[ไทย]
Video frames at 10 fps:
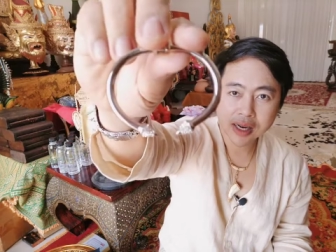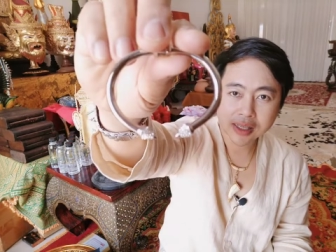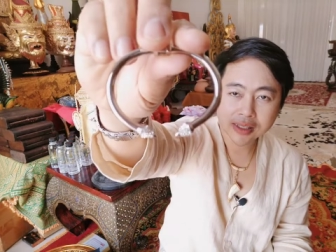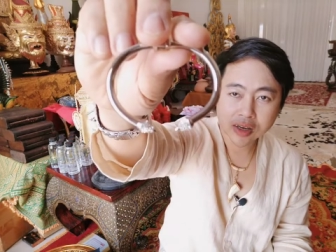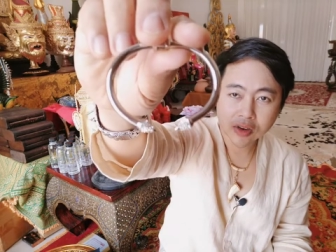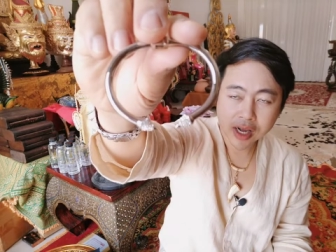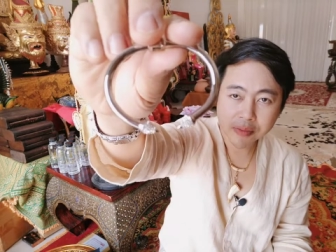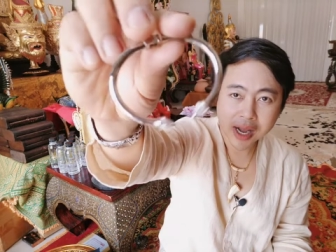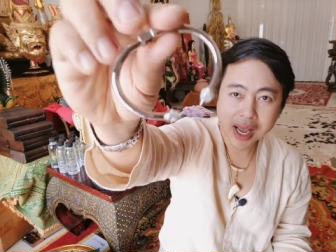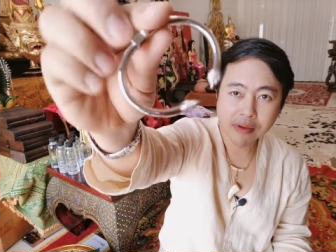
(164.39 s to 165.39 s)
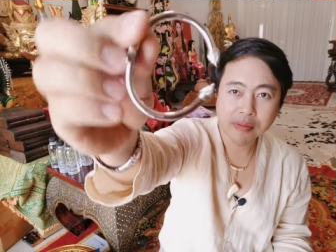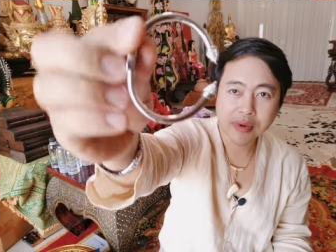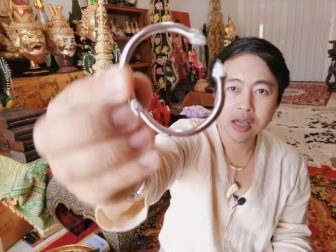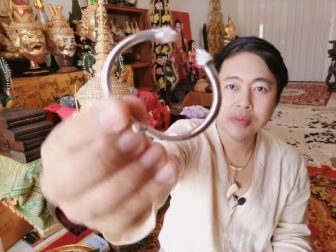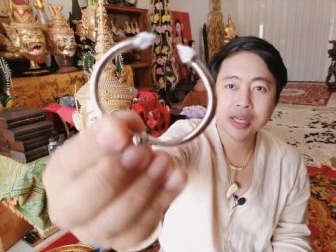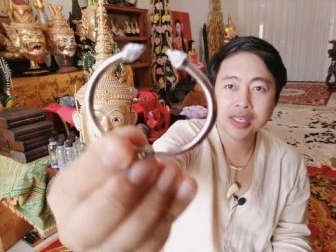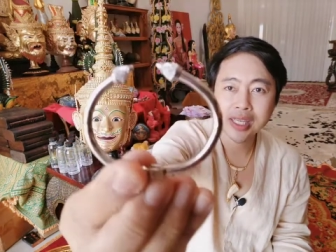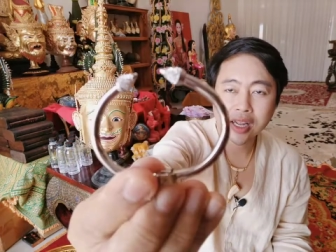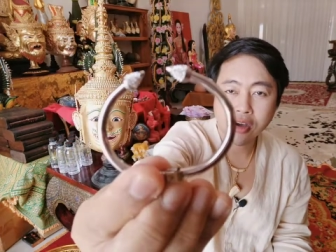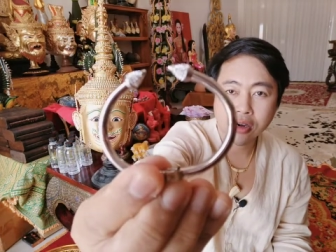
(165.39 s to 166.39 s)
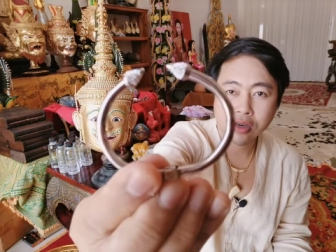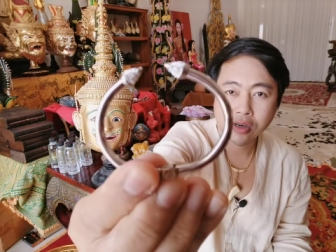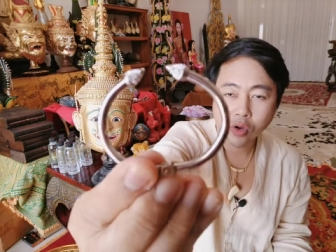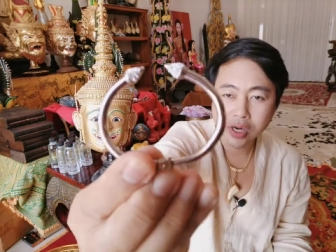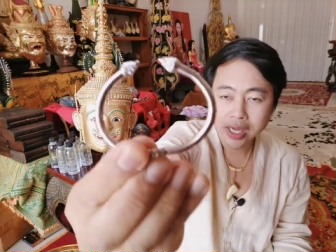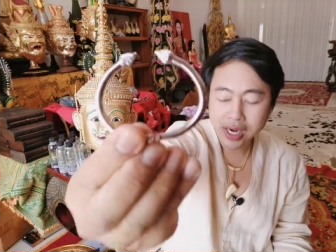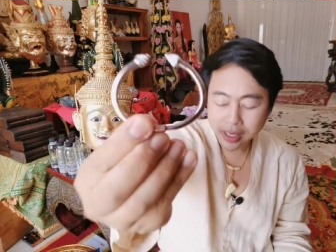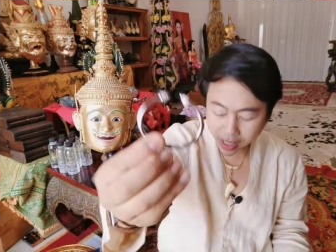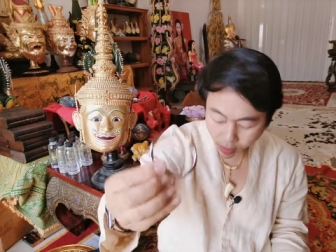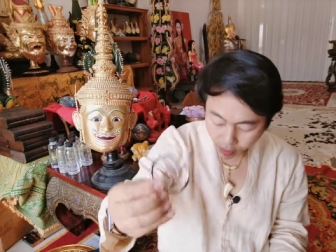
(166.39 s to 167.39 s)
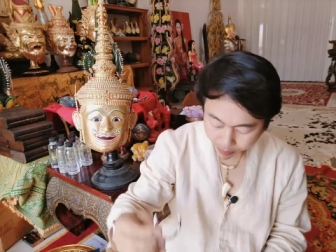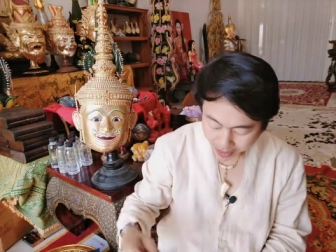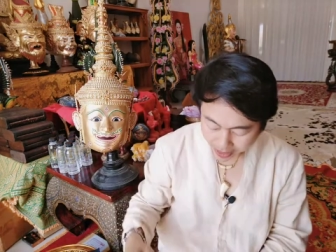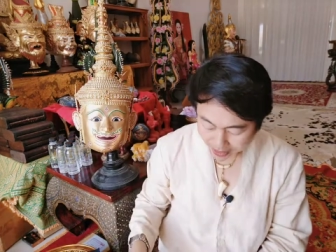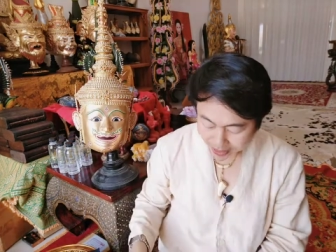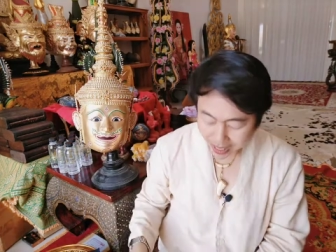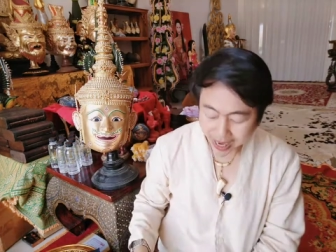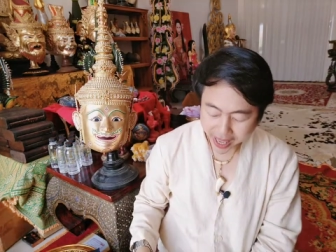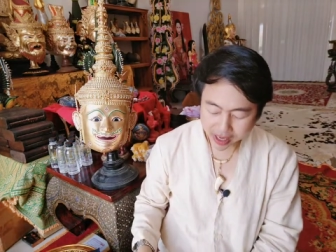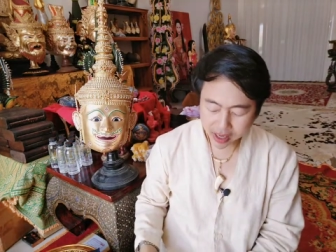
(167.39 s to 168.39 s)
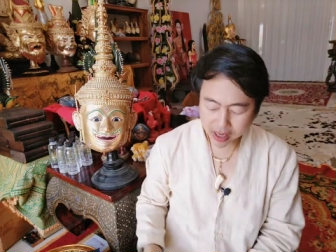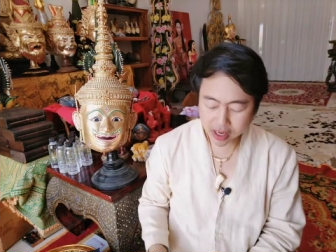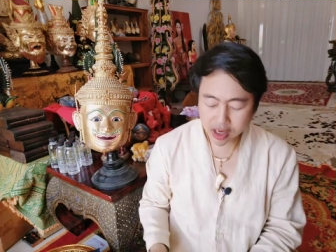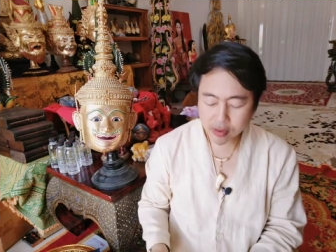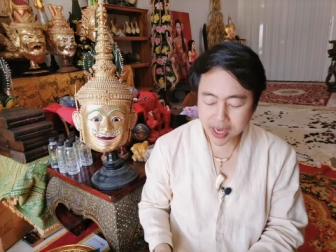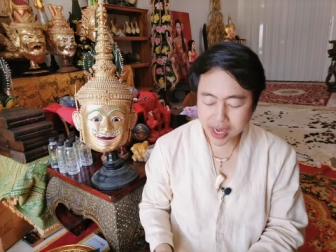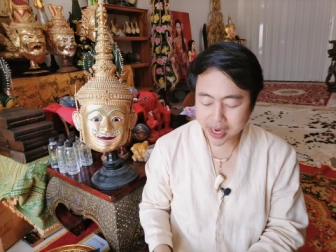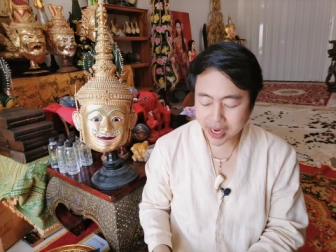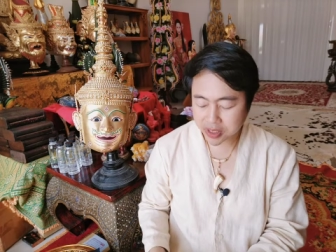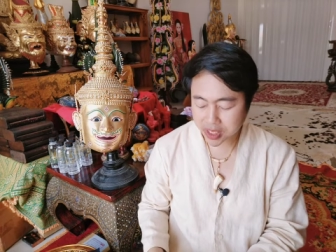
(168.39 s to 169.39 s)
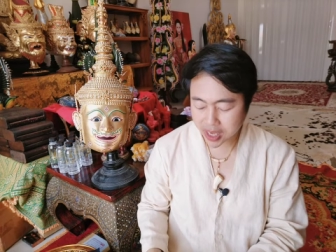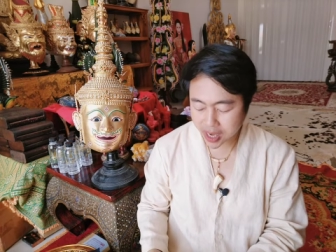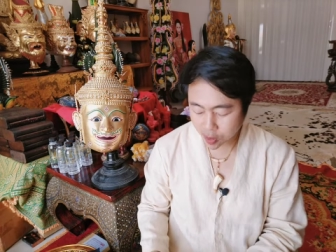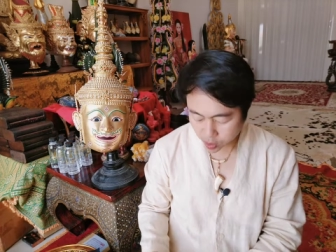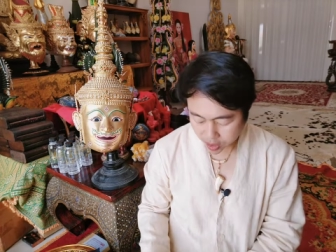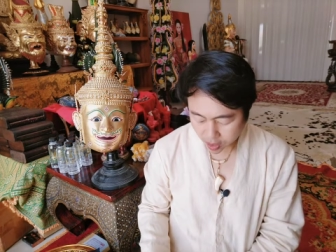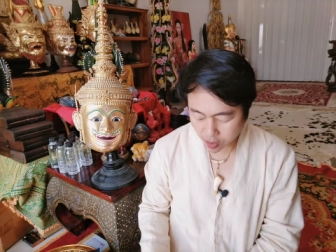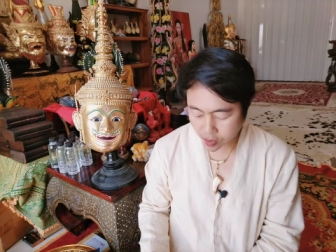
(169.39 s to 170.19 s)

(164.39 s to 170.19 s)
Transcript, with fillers: ลักษณะทองคำขาวแบบนี้ก็เป็นสีในออกโทนเงิน ทั้งหมดเนี่ยเป็นเนื้อสแตนเลสแล้วก็มีการทำสีให้ถูกฉลก